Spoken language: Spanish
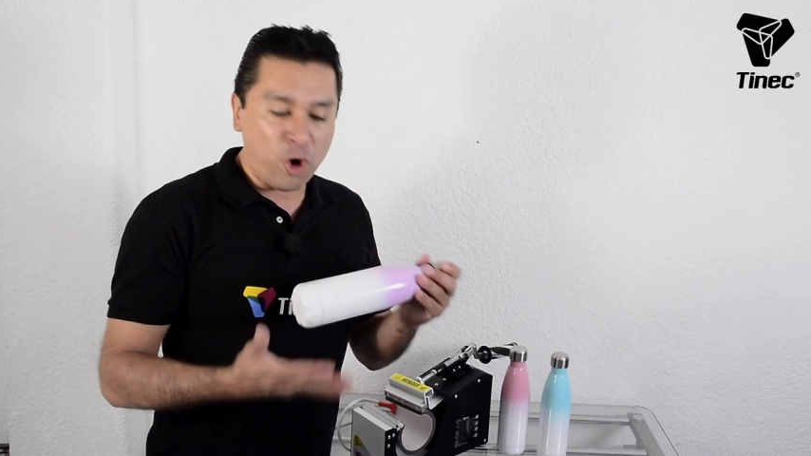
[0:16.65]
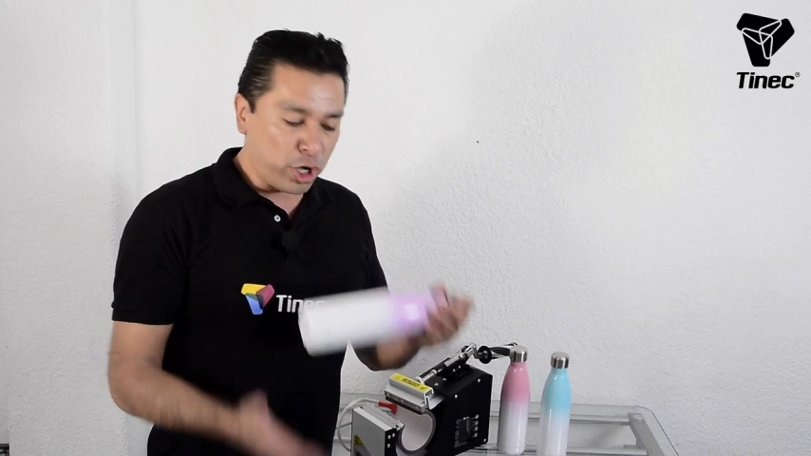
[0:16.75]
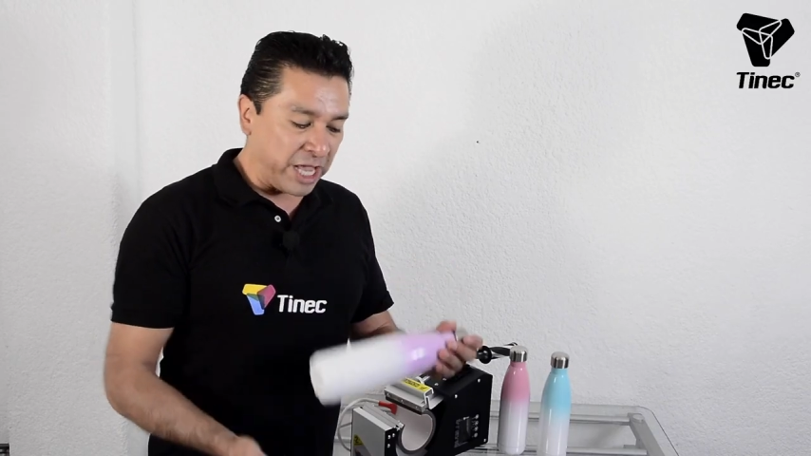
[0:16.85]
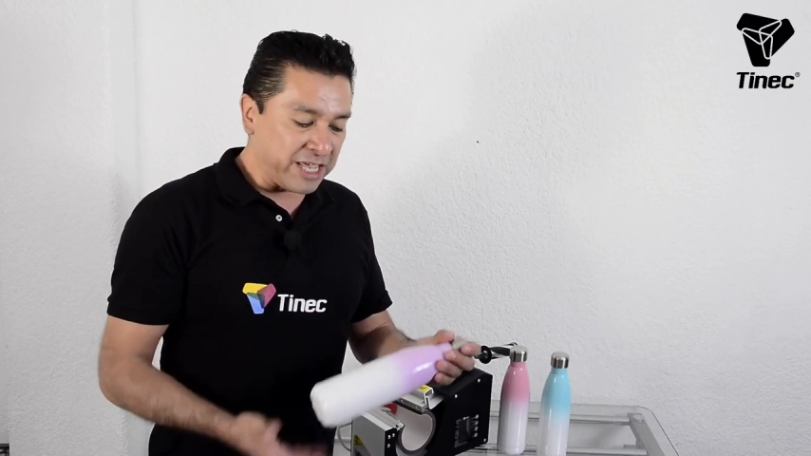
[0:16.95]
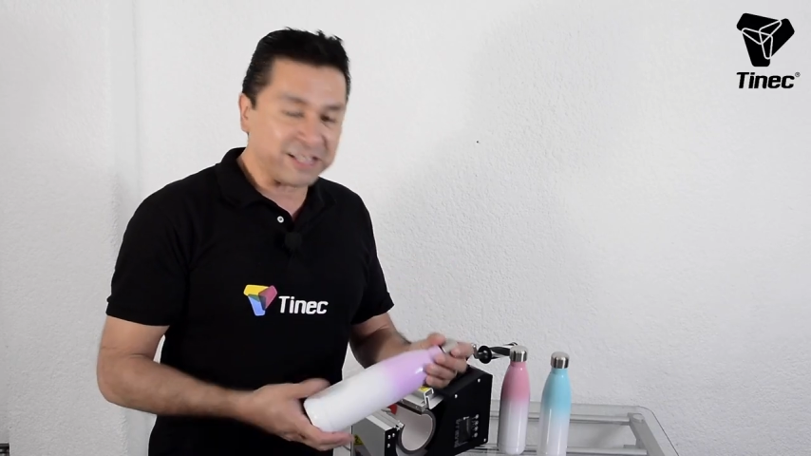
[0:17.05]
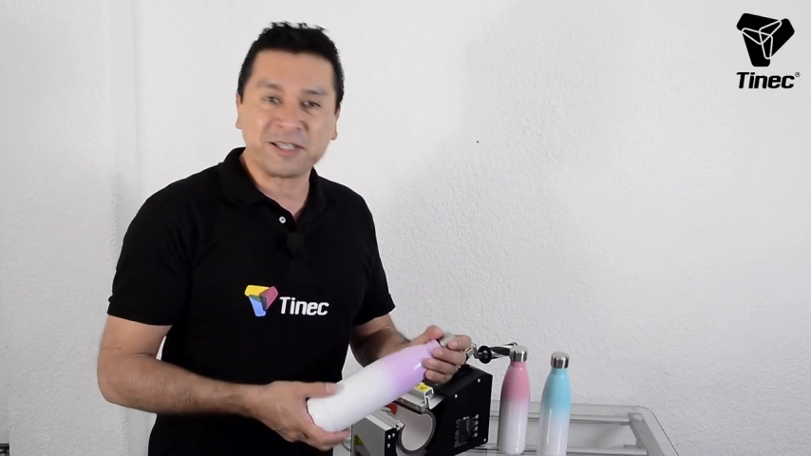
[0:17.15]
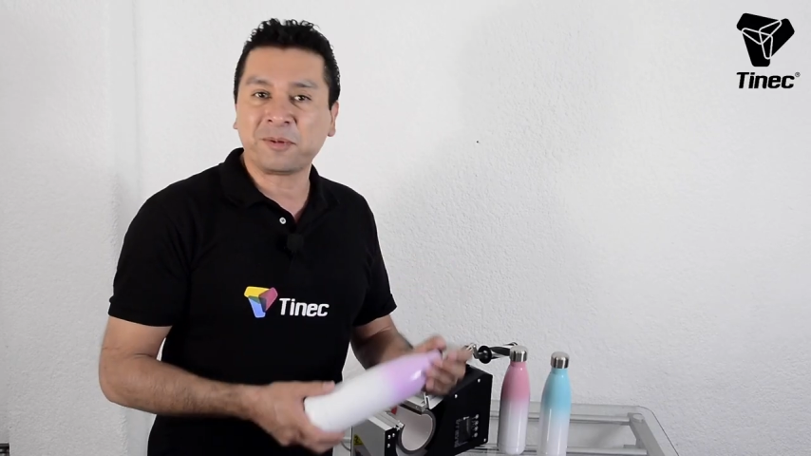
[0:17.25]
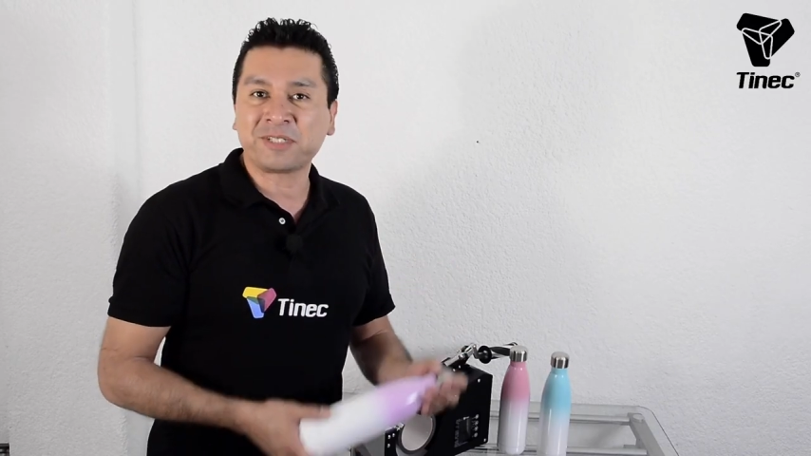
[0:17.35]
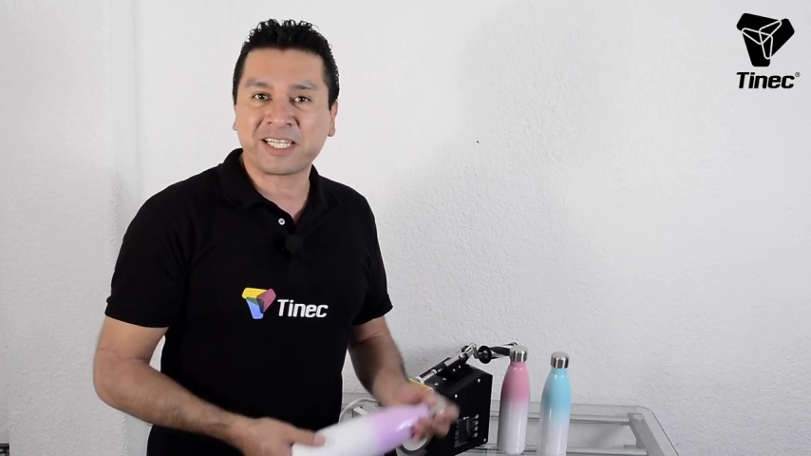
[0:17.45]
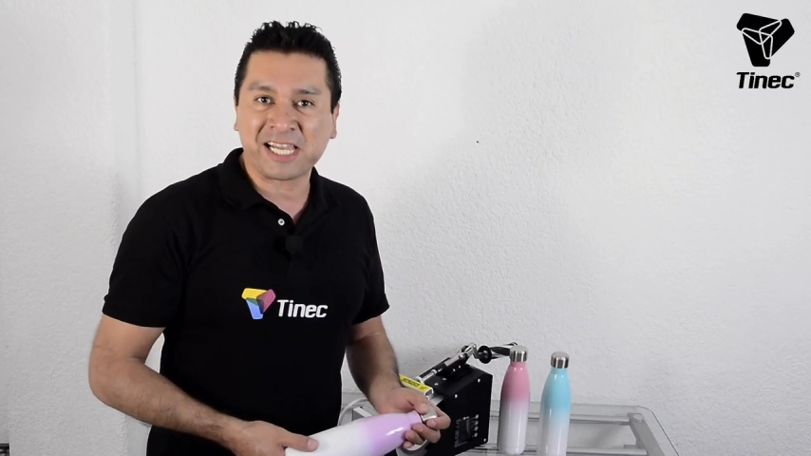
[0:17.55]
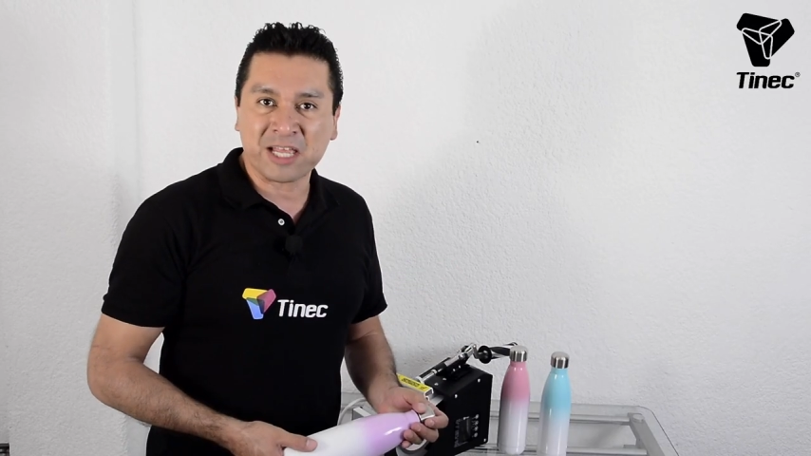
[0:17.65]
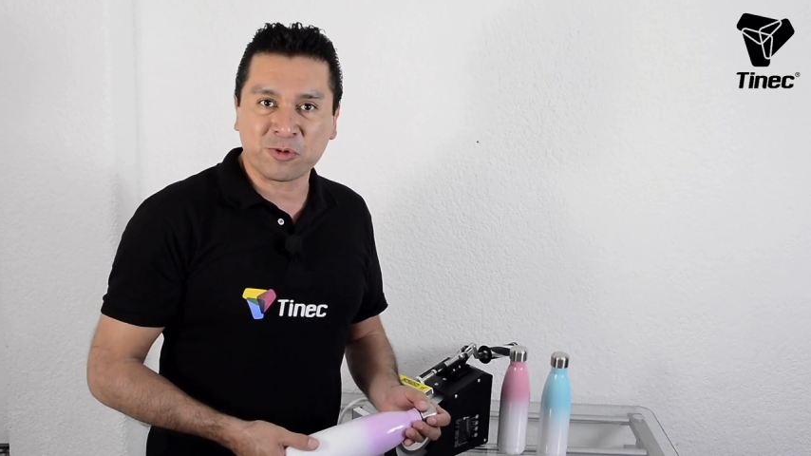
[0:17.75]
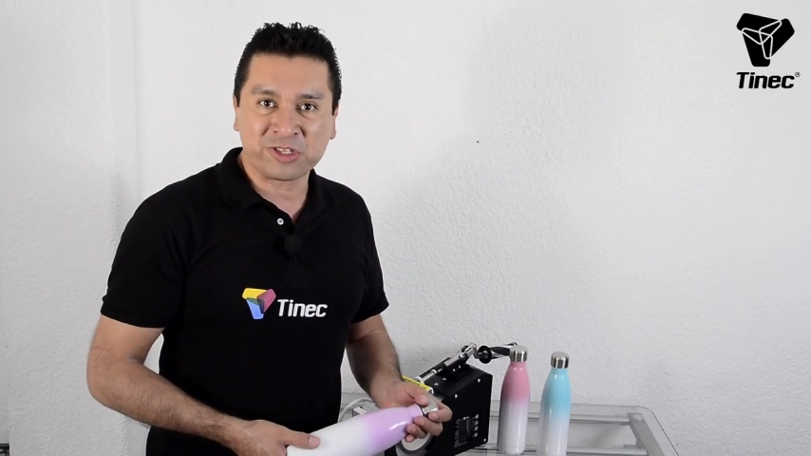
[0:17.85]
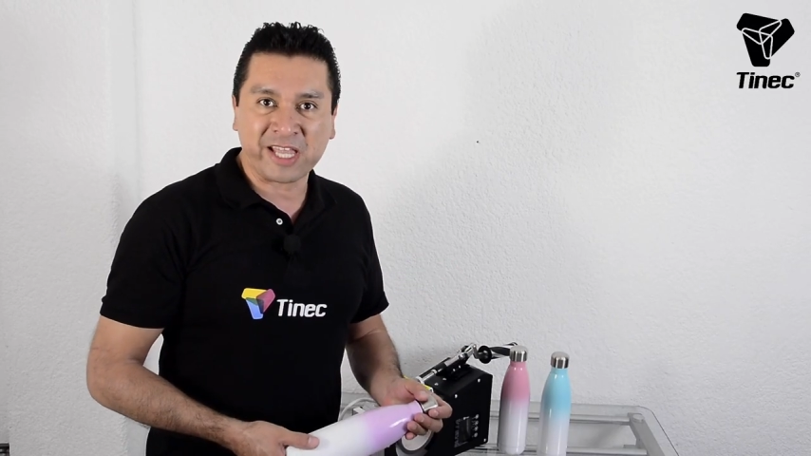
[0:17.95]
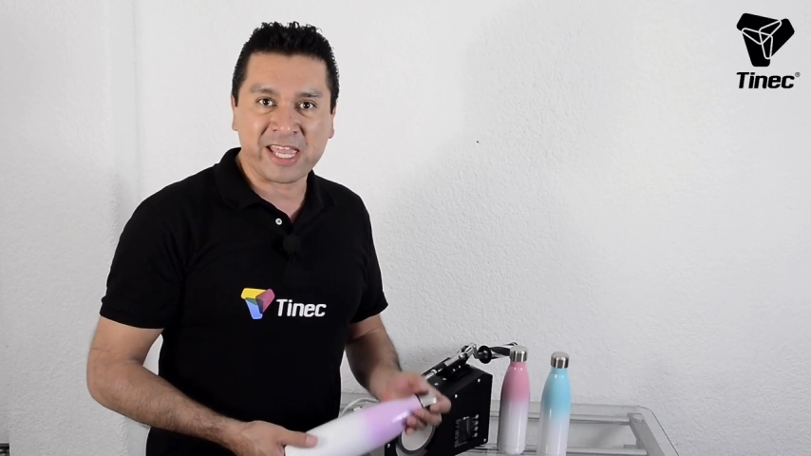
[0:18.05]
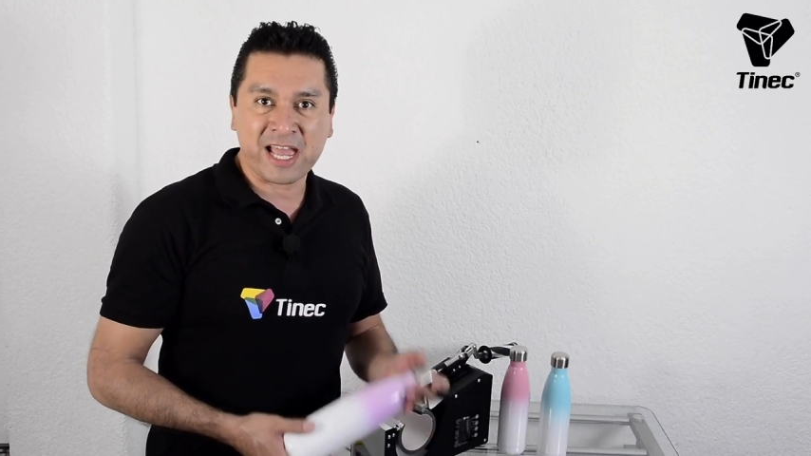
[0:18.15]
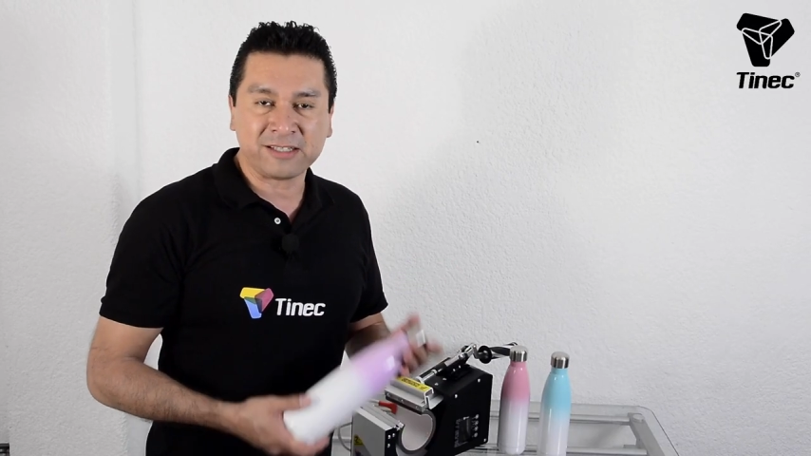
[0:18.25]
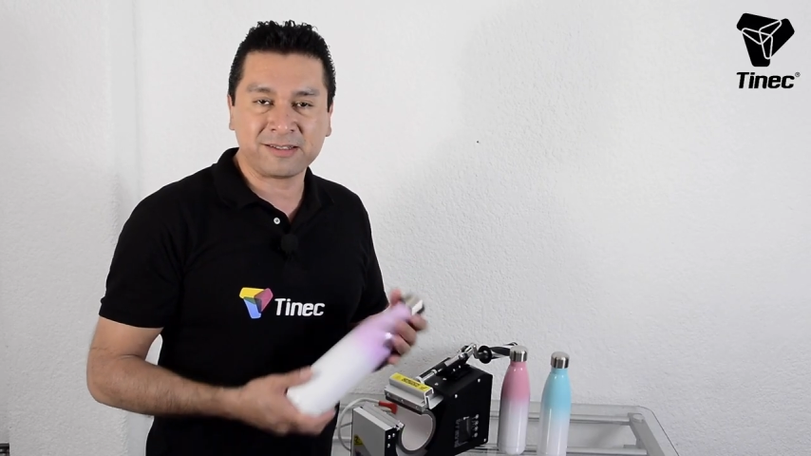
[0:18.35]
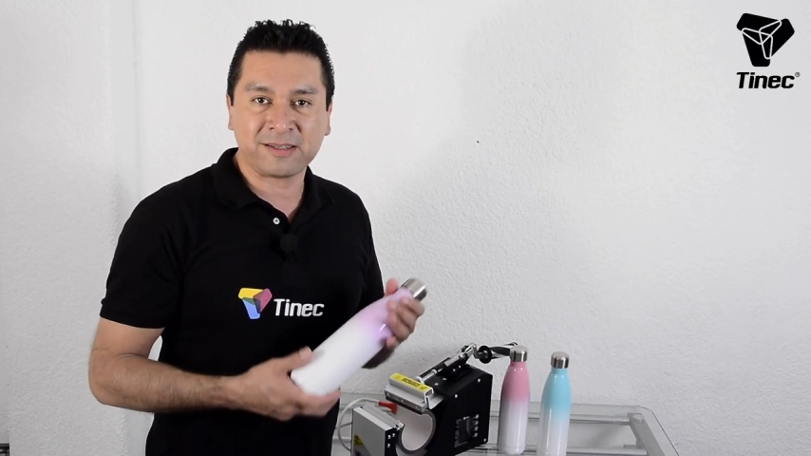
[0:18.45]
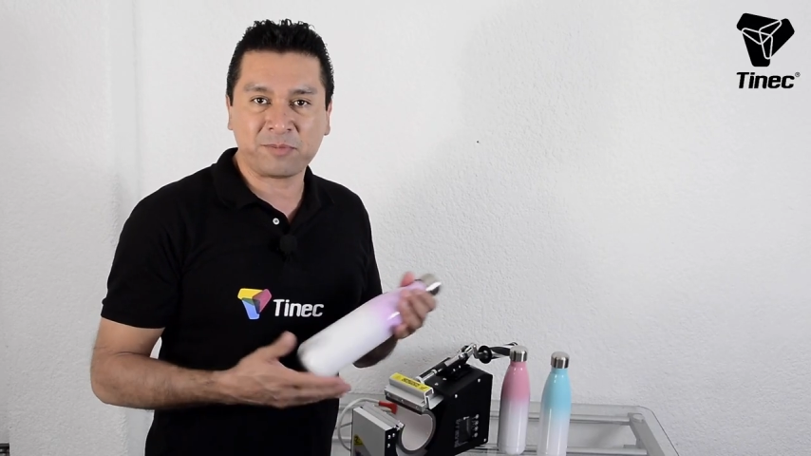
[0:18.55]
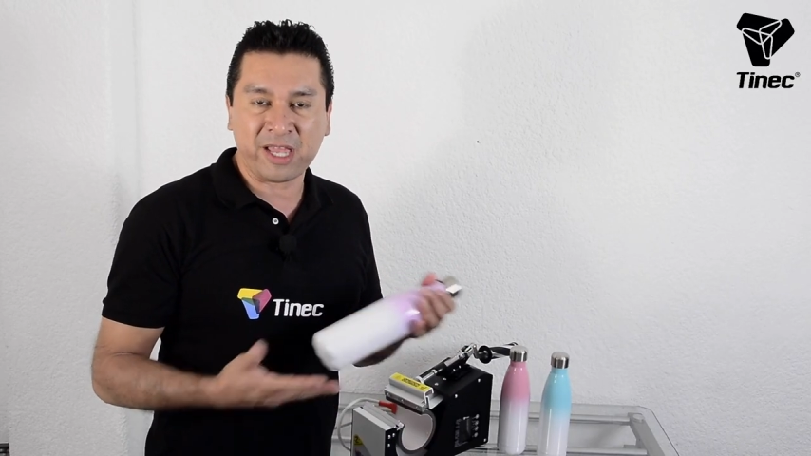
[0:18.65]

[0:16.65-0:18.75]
Ok, ya tenemos aquí las botellas,